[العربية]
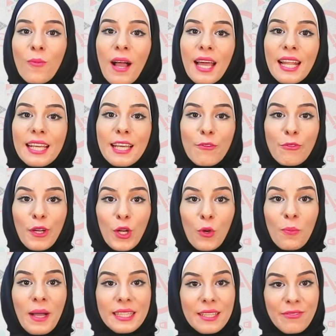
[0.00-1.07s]
ما عليك
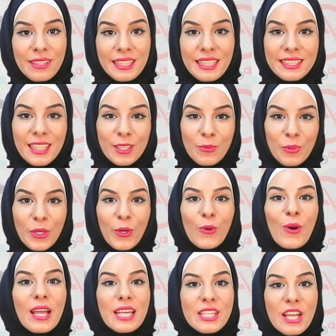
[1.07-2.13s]
فعله بعد فتح التطبيق
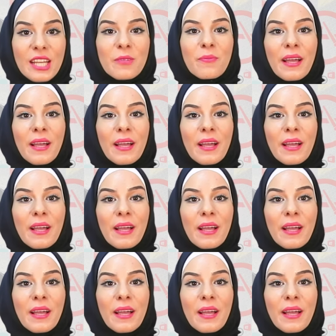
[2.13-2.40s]
هو إيجاد